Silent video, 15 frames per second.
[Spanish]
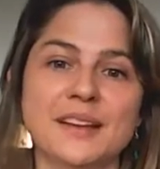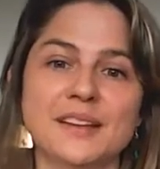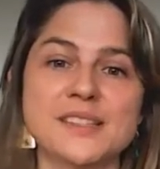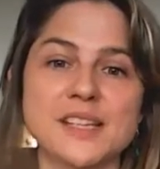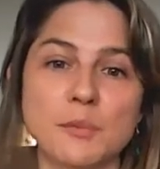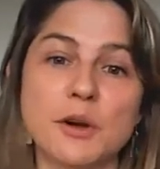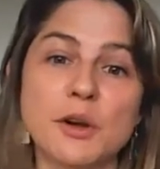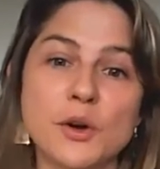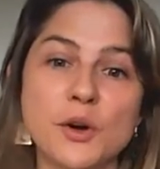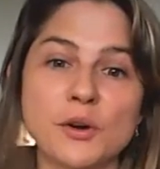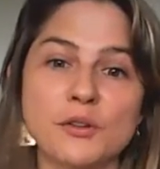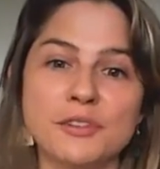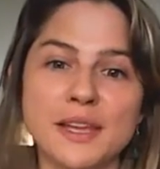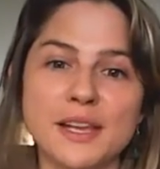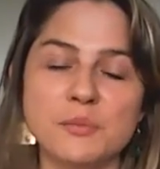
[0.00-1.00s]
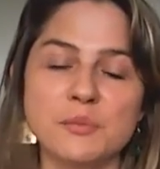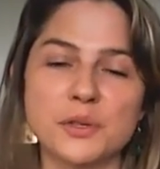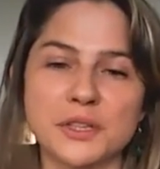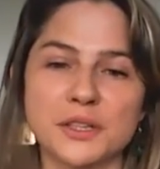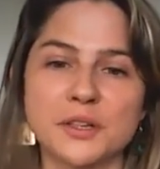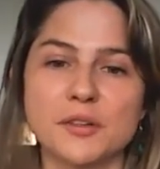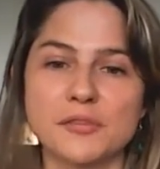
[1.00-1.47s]
llámalo Jofiel
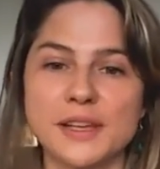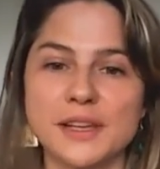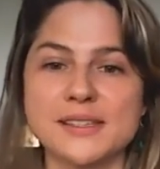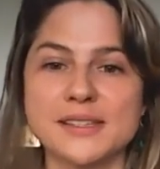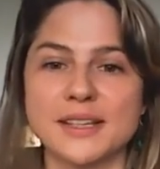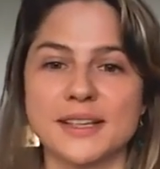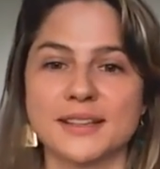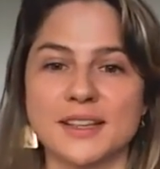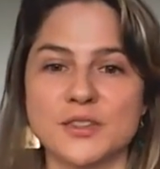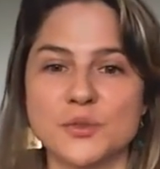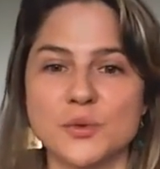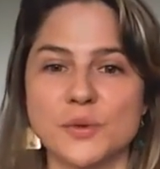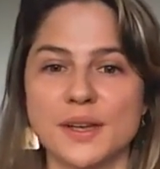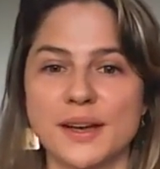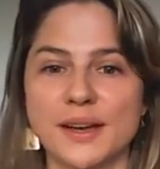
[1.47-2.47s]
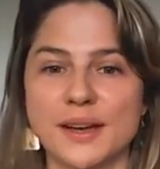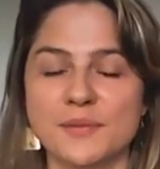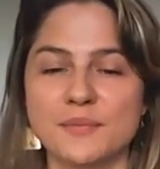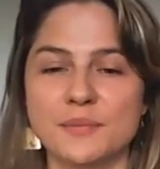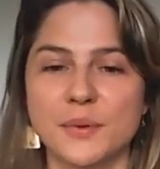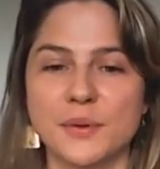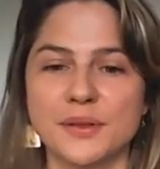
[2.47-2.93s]
porque Jofiel es el que te ayuda
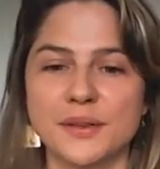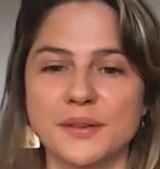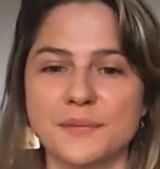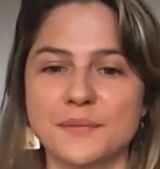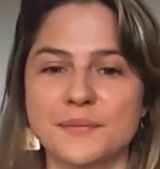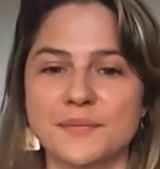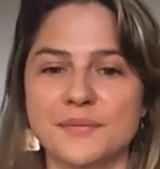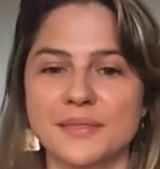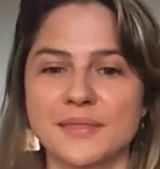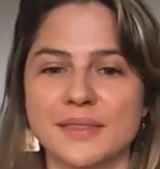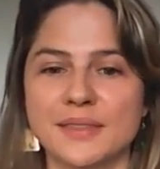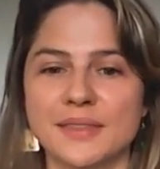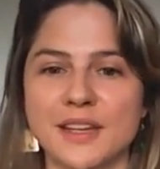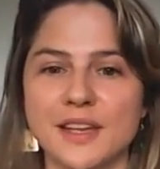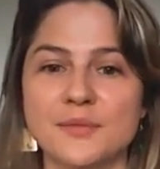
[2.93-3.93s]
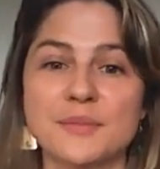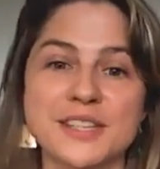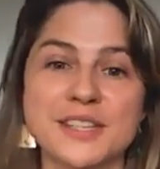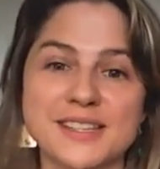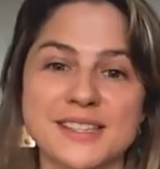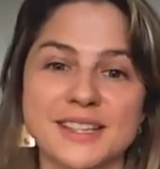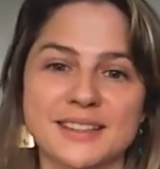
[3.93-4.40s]
a poder
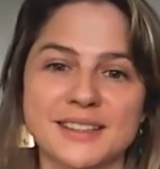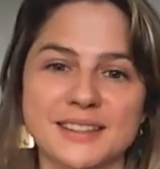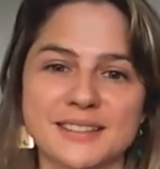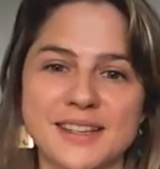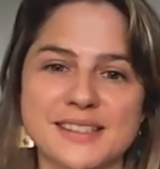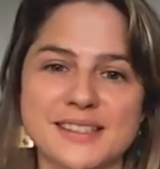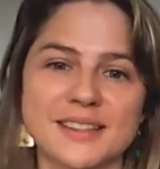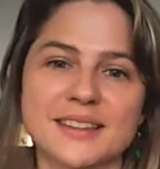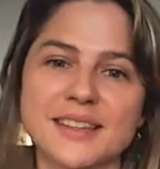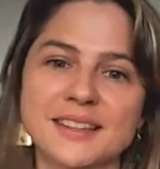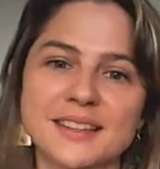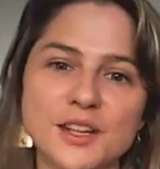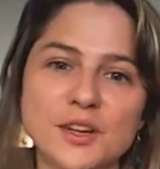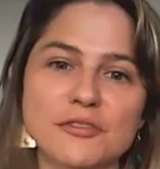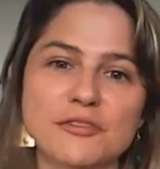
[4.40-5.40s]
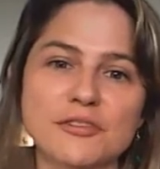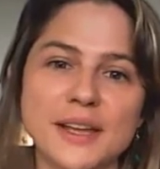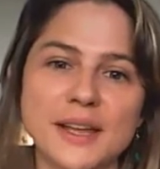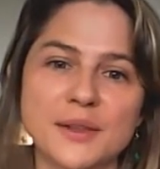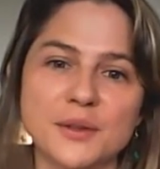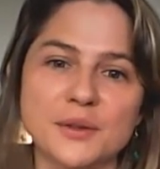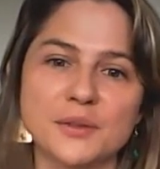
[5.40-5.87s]
embellecerte, a sentirte
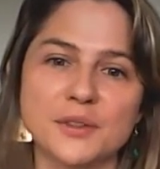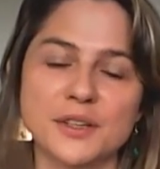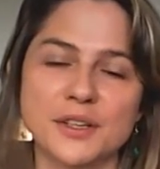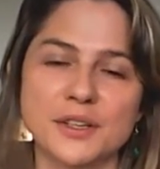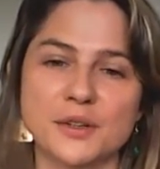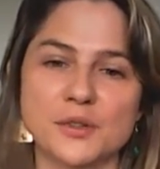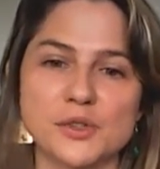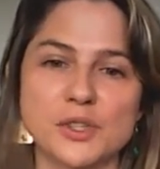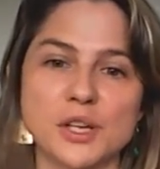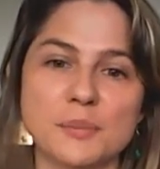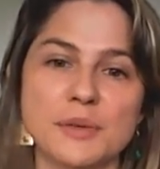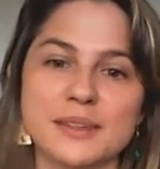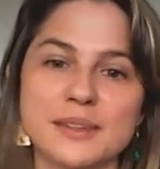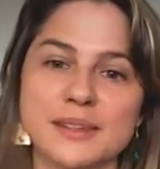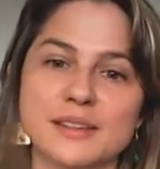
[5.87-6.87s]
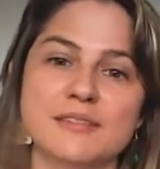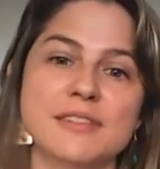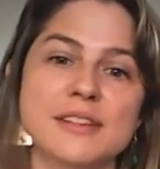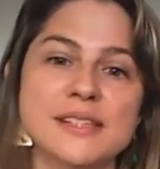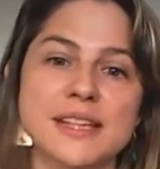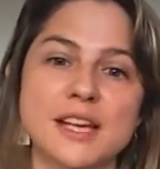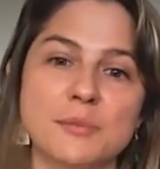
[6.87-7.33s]
confiado no solamente
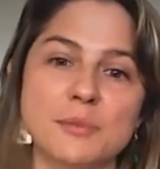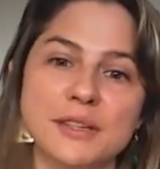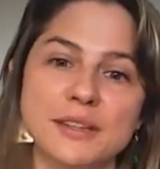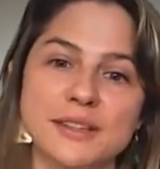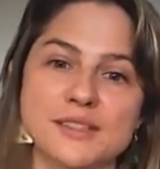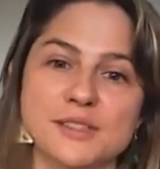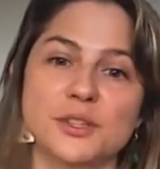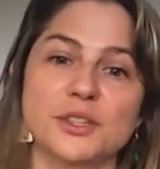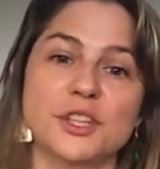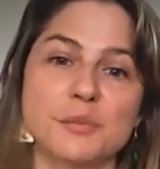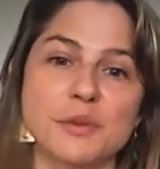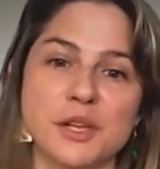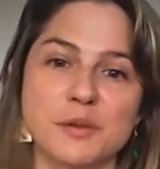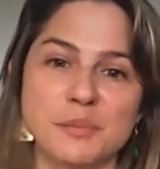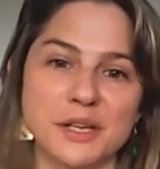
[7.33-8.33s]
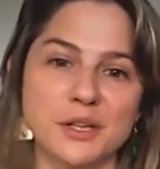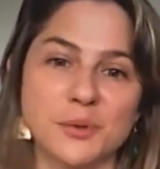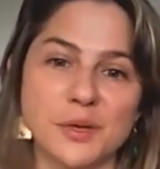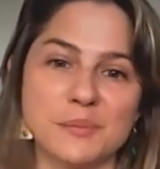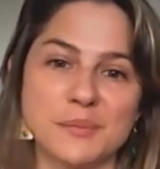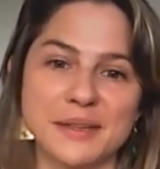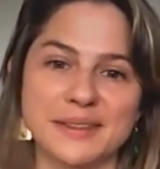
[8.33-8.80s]
físicamente, sino también
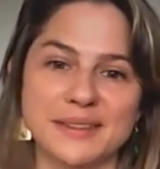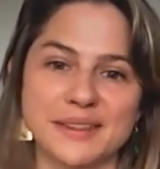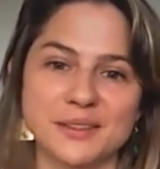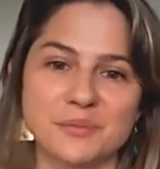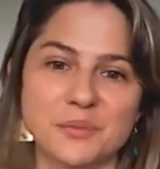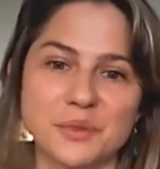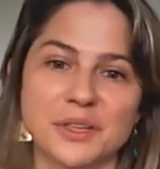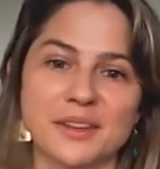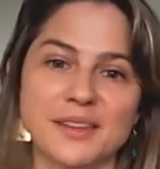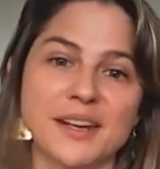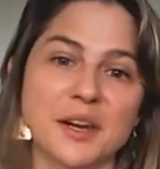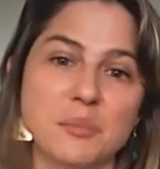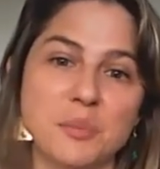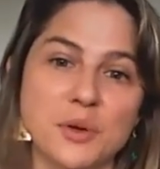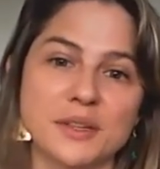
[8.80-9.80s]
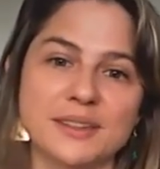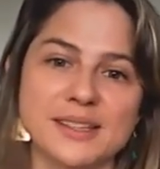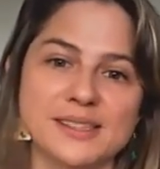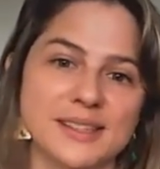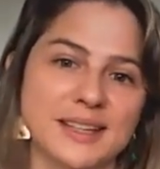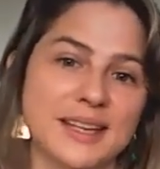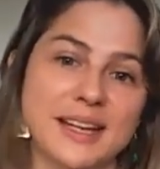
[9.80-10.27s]
espiritualmente, porque da
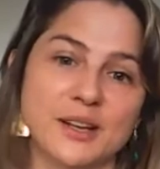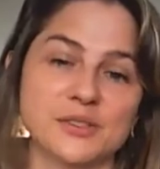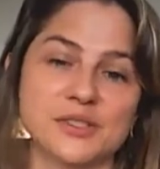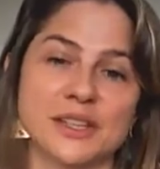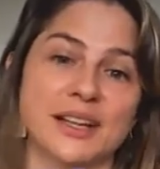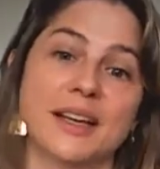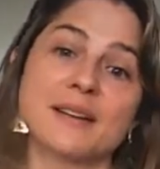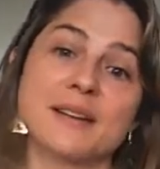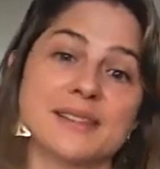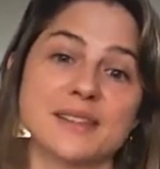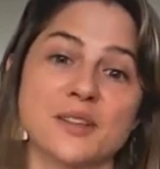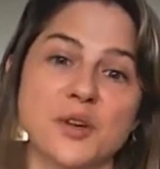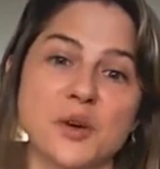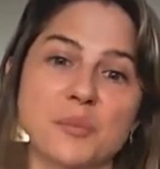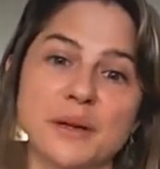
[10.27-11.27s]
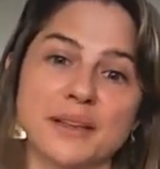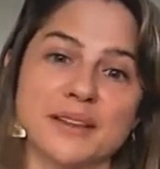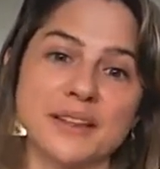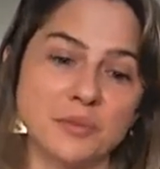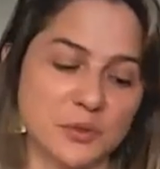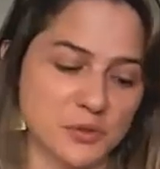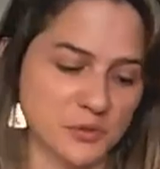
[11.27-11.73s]
respuestas a las cosas que a veces no
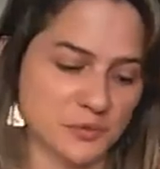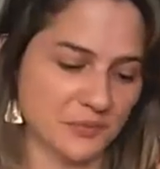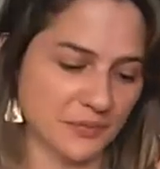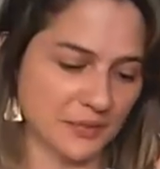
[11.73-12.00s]
comprendemos.